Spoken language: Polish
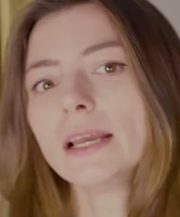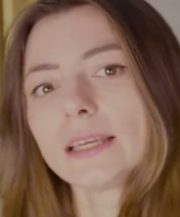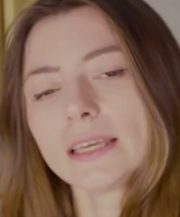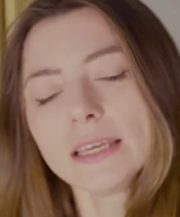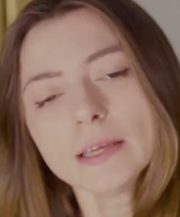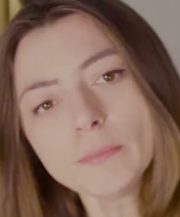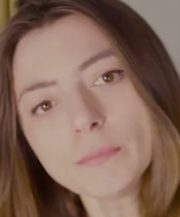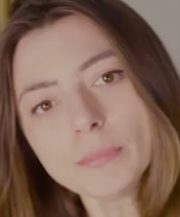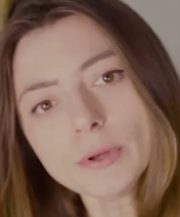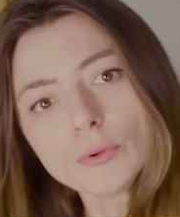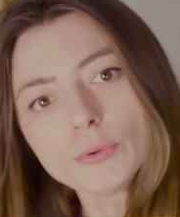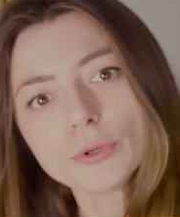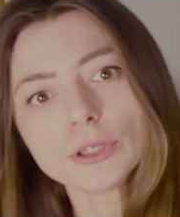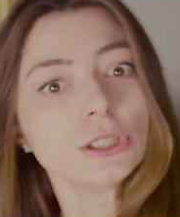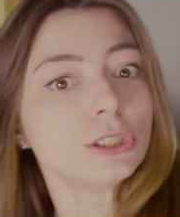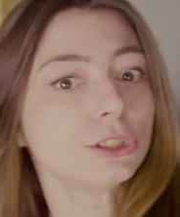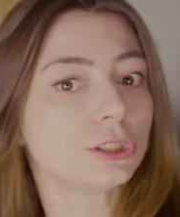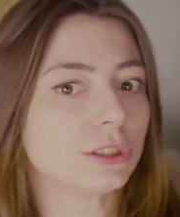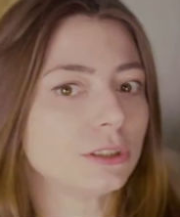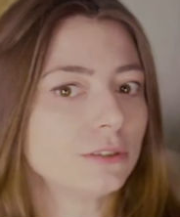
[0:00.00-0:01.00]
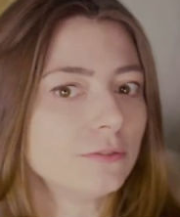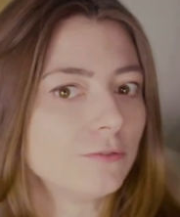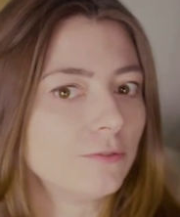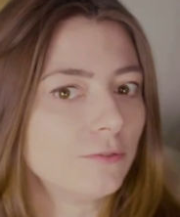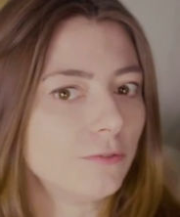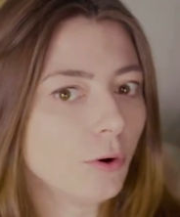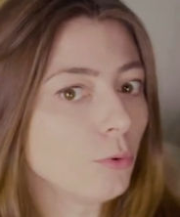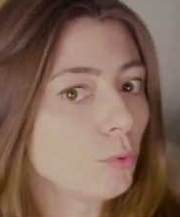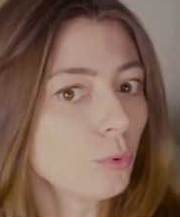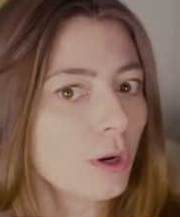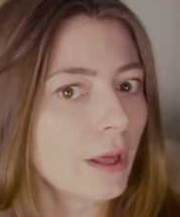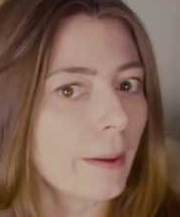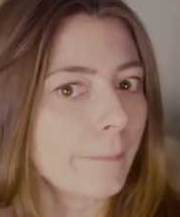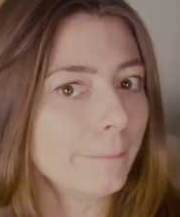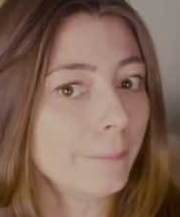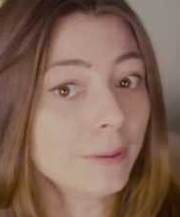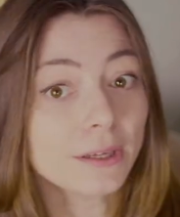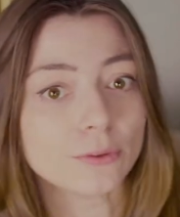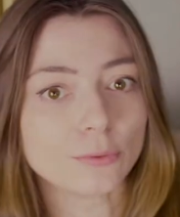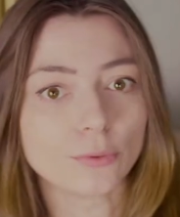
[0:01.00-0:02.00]
Kim był i czy w ogóle
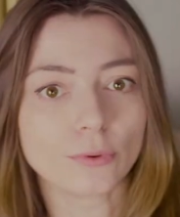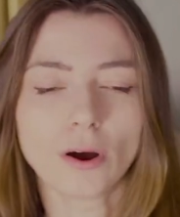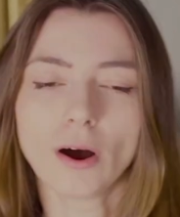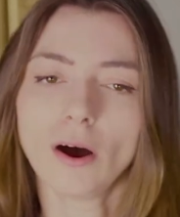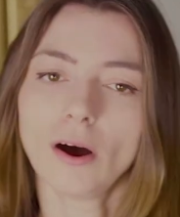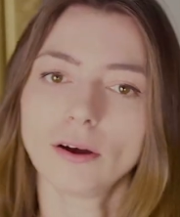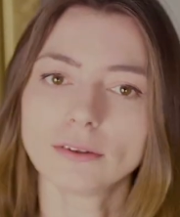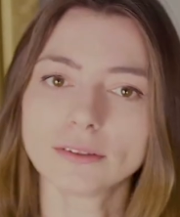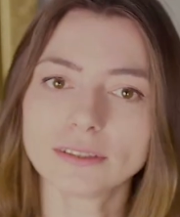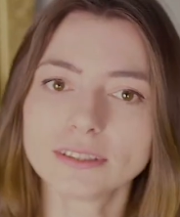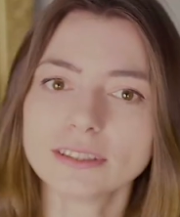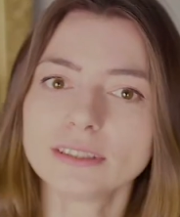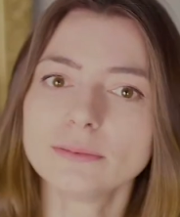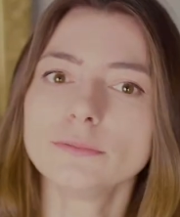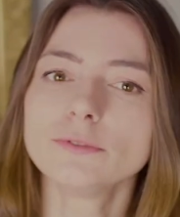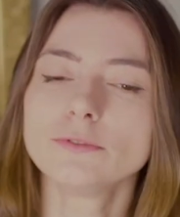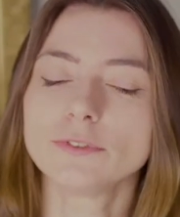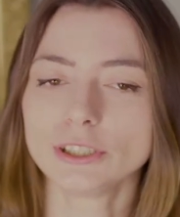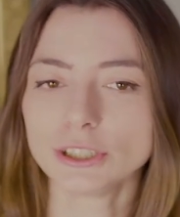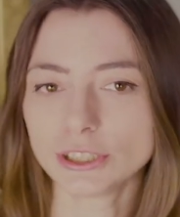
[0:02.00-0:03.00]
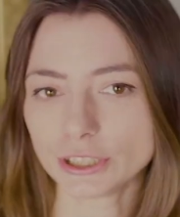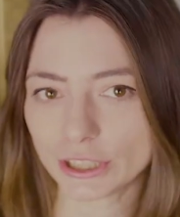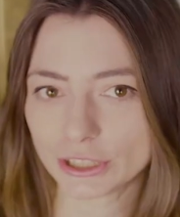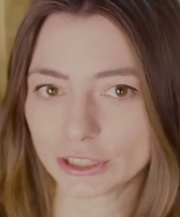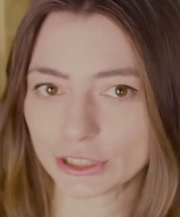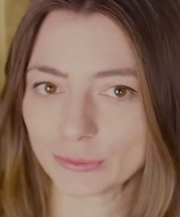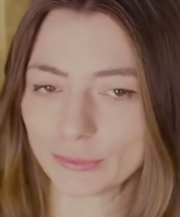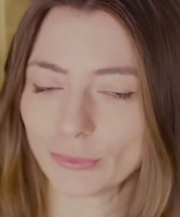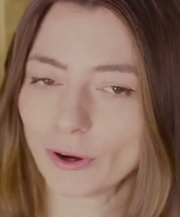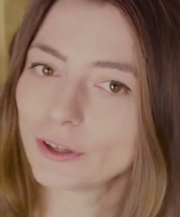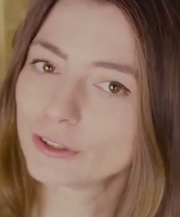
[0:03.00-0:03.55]
był? O tym w dzisiejszym